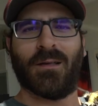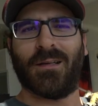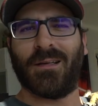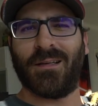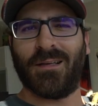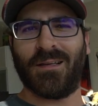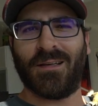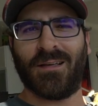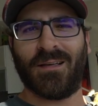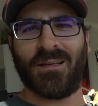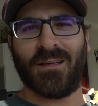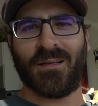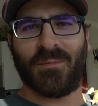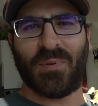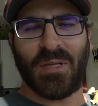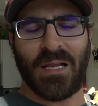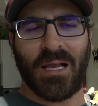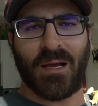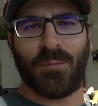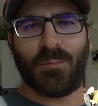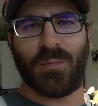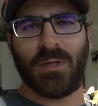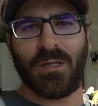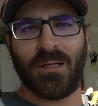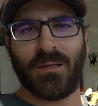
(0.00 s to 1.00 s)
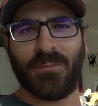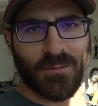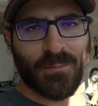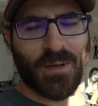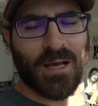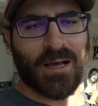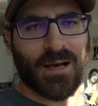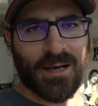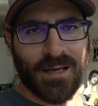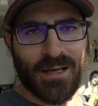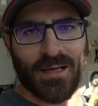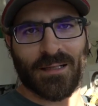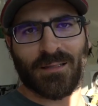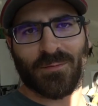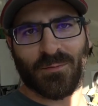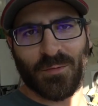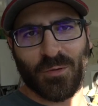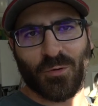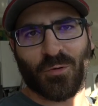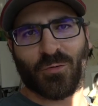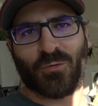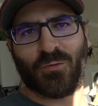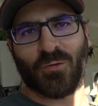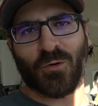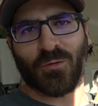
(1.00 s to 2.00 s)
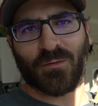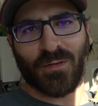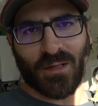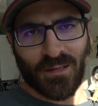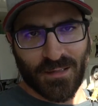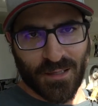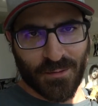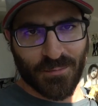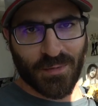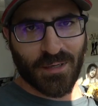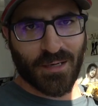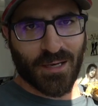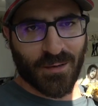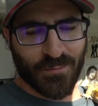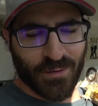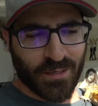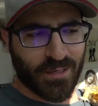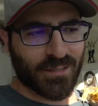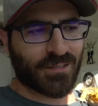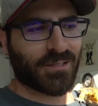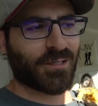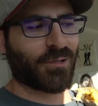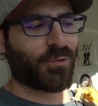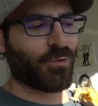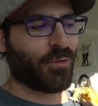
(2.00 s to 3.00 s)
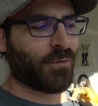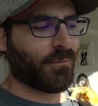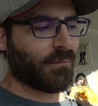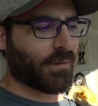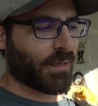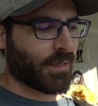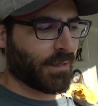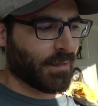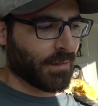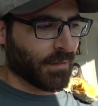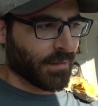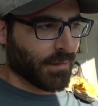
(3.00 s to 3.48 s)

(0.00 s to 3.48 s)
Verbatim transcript: Ee, bilen bilir. Ben hayatımı 1990'dan beri kamerayı çekiyorum ve